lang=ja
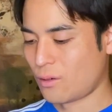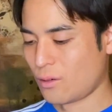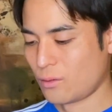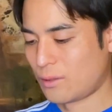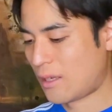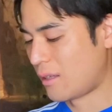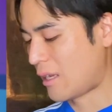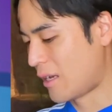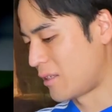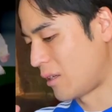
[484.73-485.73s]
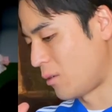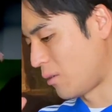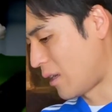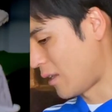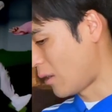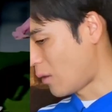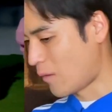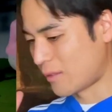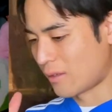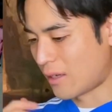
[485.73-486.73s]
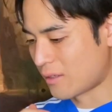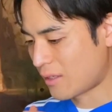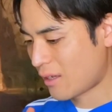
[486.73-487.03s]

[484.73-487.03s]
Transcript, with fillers: この腕に対してこう体を合わせる感じ